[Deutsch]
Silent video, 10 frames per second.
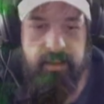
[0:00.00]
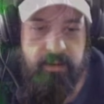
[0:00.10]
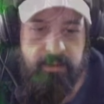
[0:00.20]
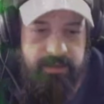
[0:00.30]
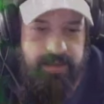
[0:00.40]

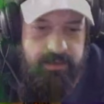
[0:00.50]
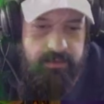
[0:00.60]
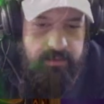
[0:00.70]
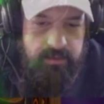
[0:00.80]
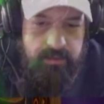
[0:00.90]
Wäre
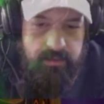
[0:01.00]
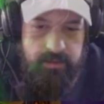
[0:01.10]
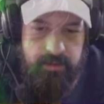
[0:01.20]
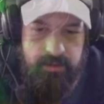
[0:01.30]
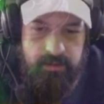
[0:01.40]
eine, eine,
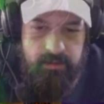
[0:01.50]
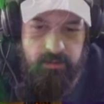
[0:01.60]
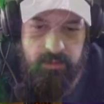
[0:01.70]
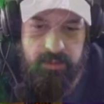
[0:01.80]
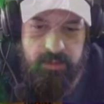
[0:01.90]

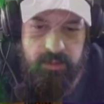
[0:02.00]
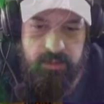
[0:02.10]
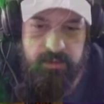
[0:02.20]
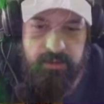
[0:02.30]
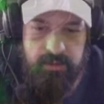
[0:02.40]
Interpretation der
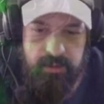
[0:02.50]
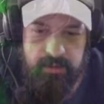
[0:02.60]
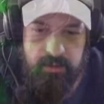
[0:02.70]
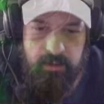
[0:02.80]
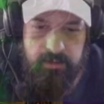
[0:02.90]
Geschichte, die gerade
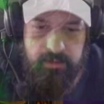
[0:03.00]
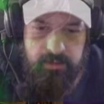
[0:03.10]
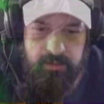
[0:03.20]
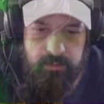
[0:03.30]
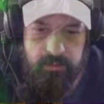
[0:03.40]
gelaufen
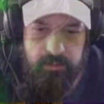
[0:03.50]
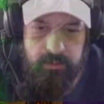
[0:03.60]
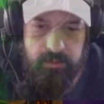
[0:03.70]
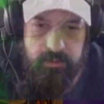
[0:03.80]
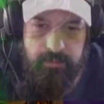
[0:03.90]
ist, so.
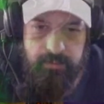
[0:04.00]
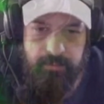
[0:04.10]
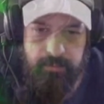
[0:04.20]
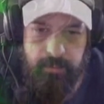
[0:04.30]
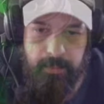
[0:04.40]
Ähm,
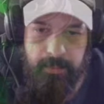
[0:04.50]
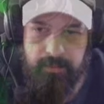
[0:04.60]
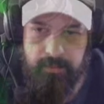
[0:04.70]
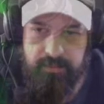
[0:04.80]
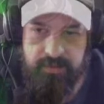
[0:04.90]

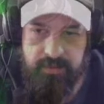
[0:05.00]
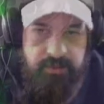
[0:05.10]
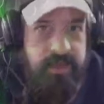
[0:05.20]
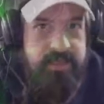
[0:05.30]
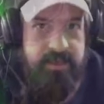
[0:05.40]
und wie sich
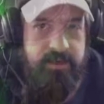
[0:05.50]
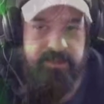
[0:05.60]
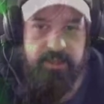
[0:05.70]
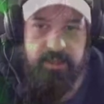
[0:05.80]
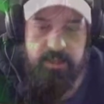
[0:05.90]
vielleicht
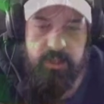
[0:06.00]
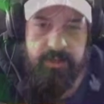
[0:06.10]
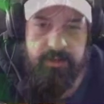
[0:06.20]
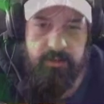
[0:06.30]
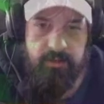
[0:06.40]
RNG
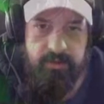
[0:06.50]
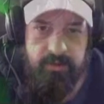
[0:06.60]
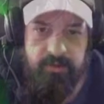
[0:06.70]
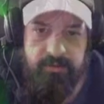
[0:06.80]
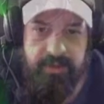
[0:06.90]
entscheidet.
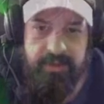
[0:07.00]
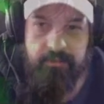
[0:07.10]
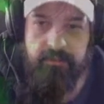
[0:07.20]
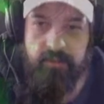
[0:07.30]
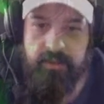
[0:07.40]
Außerdem sind wir eh
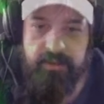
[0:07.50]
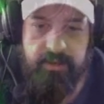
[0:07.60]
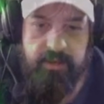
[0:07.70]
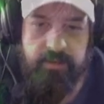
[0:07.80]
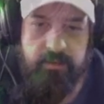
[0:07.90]
im
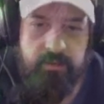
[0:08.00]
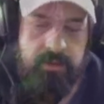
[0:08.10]
Vorteil, also